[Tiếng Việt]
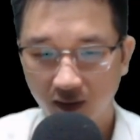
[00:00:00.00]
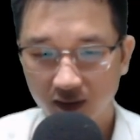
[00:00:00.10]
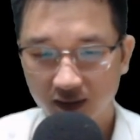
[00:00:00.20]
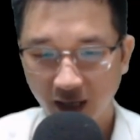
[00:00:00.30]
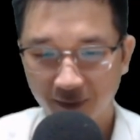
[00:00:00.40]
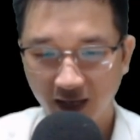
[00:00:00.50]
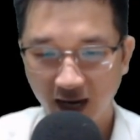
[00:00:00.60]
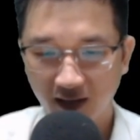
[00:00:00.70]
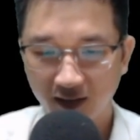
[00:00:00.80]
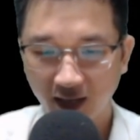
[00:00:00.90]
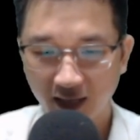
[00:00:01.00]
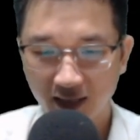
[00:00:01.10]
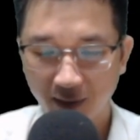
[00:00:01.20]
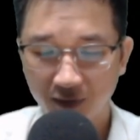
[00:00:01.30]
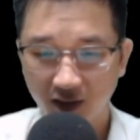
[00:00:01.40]
Xem ra lần này
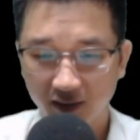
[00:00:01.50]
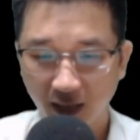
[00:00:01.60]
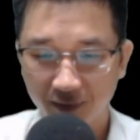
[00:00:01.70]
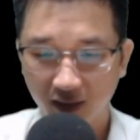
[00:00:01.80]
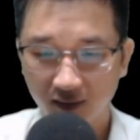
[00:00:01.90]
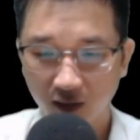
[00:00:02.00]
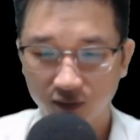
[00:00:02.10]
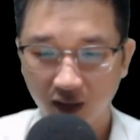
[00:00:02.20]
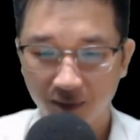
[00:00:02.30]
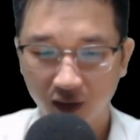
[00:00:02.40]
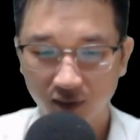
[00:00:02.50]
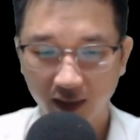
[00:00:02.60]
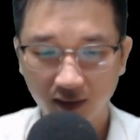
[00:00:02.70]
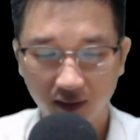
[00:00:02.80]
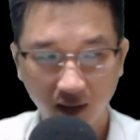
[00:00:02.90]
đám người tam nhãn tộc đã mưu
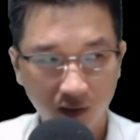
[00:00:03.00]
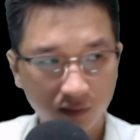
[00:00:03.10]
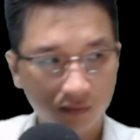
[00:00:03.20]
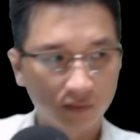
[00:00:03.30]
tính từ lâu